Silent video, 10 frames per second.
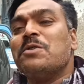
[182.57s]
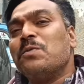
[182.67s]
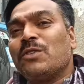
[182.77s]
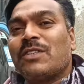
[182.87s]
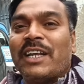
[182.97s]
है
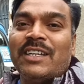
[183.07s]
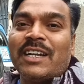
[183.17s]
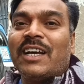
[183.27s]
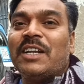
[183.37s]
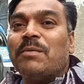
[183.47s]
वो सारी
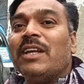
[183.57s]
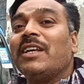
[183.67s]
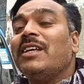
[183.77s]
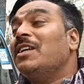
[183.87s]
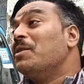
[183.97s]
जानकारी
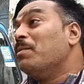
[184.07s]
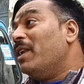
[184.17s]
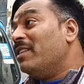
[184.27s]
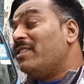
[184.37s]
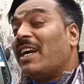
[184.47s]
मिलेगी
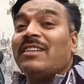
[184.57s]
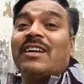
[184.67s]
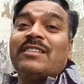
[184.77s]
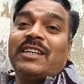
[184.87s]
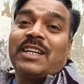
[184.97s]
मैंने
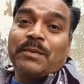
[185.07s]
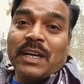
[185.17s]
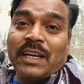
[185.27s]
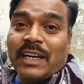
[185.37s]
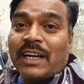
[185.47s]
चार्जिंग का सेटअप
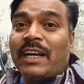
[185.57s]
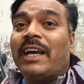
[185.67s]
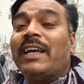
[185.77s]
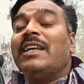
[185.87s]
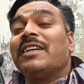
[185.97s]
क्या कर
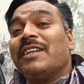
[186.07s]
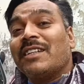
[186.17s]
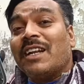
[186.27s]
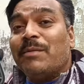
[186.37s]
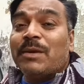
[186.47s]
रखा है
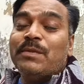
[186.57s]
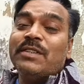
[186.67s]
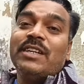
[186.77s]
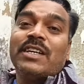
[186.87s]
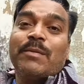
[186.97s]
कितना मेरा
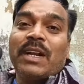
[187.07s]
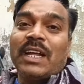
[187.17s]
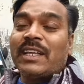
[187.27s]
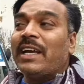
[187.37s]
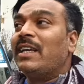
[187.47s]
बिजली का
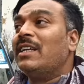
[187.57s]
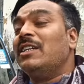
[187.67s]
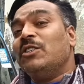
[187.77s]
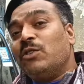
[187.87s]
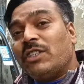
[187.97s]
बिल आता है
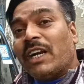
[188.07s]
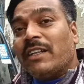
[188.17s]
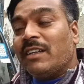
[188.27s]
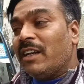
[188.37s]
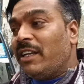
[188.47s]
जो
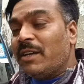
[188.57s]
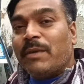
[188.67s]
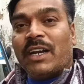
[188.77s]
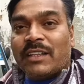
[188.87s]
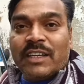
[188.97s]
चार्जिंग के लिए
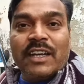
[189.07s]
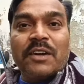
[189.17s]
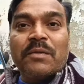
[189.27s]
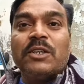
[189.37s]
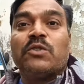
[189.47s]
मैंने अर्थिंग
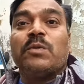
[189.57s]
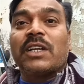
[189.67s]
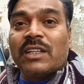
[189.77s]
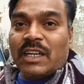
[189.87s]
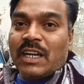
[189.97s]
करवाई है
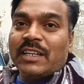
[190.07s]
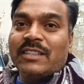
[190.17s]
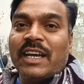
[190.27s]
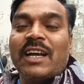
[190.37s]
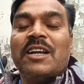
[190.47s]
उसमें कितना
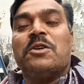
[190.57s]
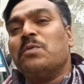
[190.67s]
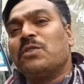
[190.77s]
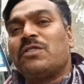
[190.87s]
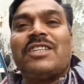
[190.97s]
खर्चा है
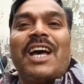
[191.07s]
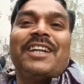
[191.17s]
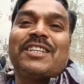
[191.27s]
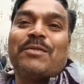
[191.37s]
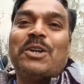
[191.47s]
वो
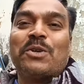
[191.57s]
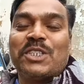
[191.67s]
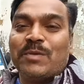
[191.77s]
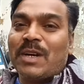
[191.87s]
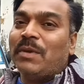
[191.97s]
सारे
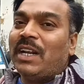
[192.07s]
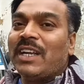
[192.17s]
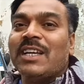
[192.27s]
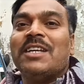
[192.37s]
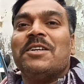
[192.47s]
सवालों के जवाब
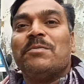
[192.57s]
मिलेंगे